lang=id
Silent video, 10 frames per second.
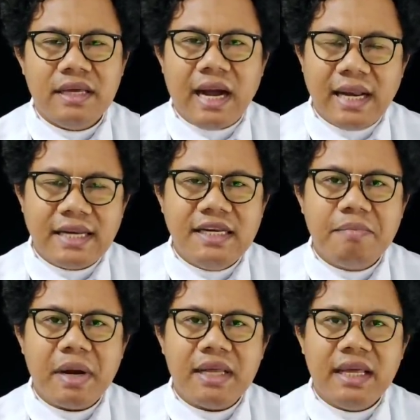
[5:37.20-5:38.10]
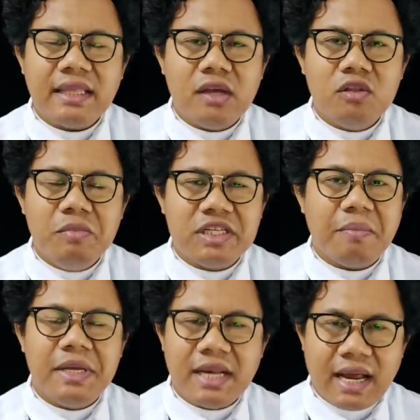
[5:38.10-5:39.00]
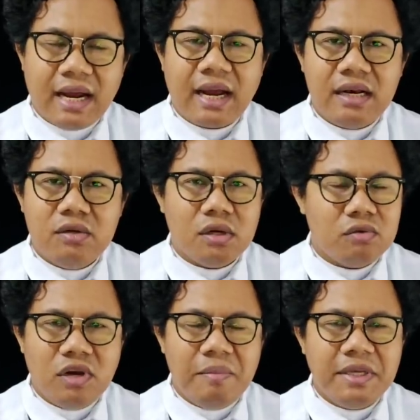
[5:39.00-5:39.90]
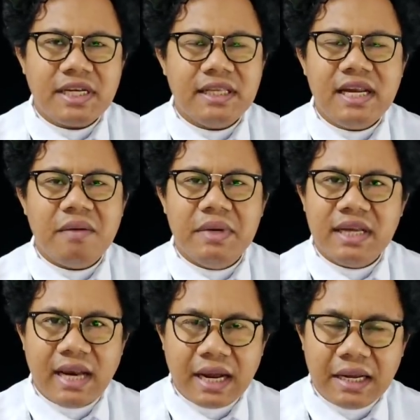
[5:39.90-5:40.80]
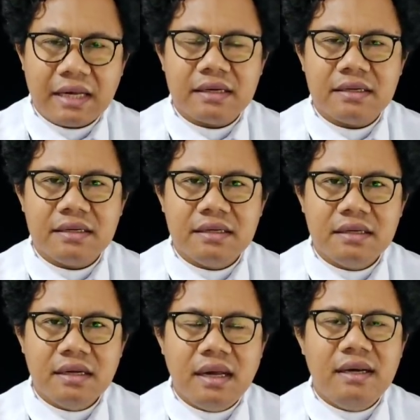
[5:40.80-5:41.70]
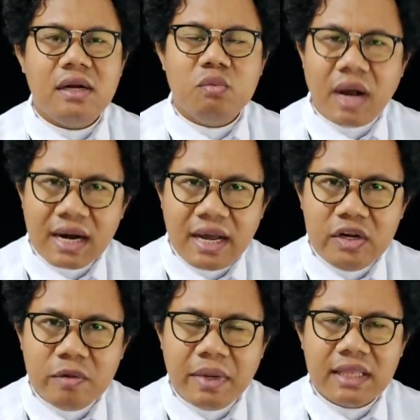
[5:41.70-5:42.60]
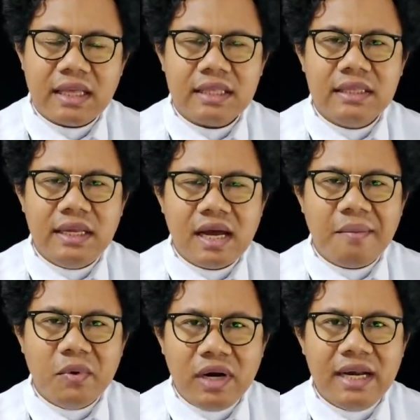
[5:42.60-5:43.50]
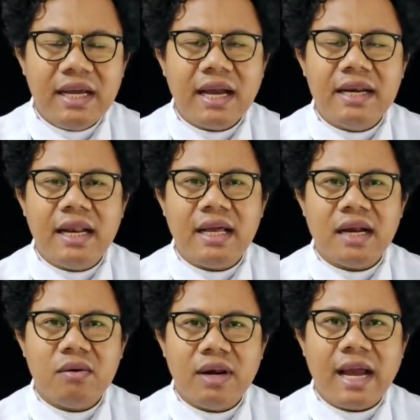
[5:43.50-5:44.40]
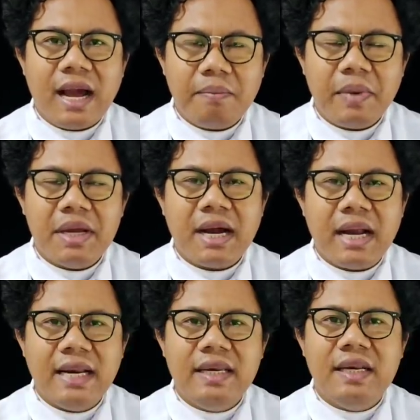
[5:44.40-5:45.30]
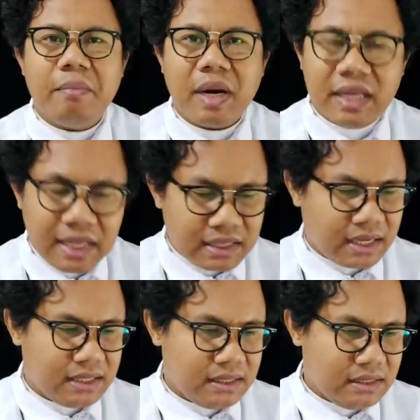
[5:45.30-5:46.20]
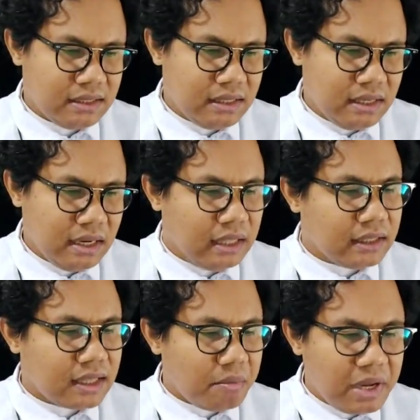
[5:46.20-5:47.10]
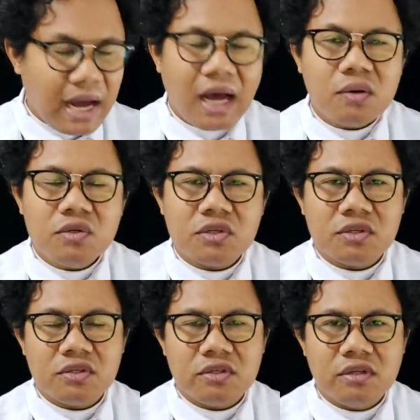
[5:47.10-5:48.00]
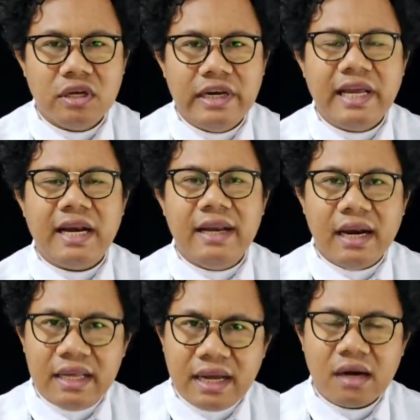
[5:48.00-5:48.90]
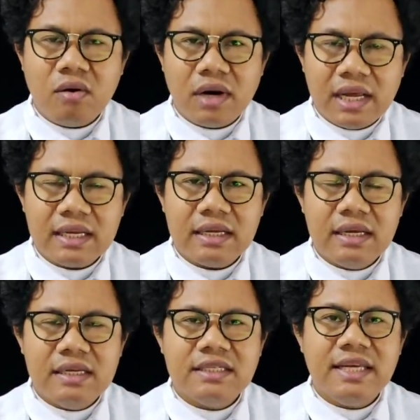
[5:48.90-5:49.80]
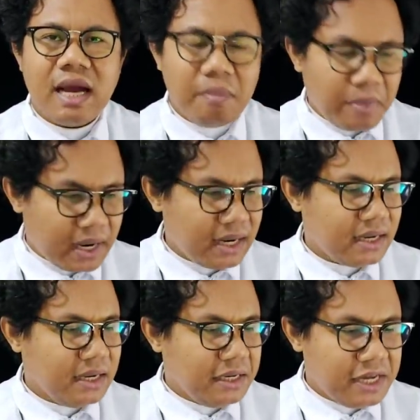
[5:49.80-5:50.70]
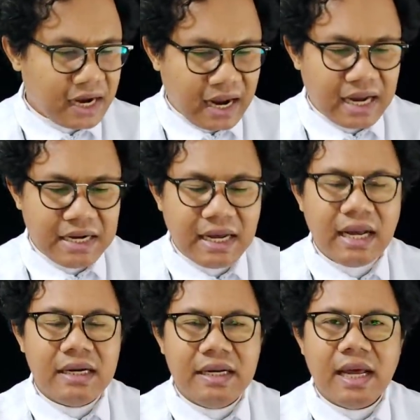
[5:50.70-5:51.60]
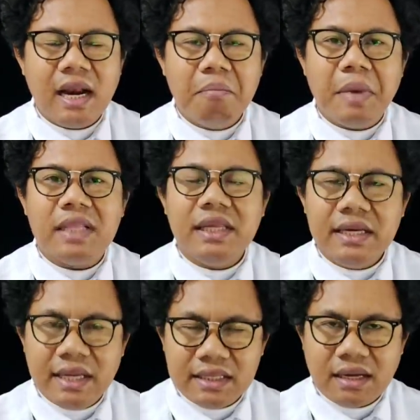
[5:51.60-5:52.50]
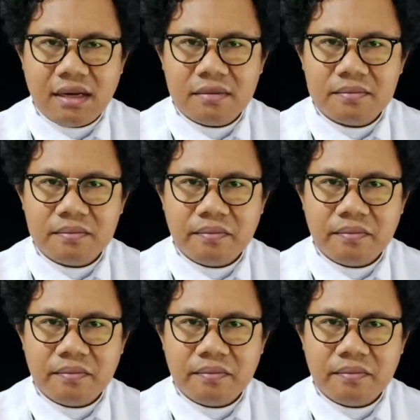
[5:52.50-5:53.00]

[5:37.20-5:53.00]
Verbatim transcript: yang ada di depan kita itu bisa menyenangkan dan juga bisa tidak menyenangkan. Dan warna hidup kita tidak boleh dikendalikan oleh apa yang ada di depan kita, tetapi harus dikendalikan oleh siapa yang ada di dalam batin kita,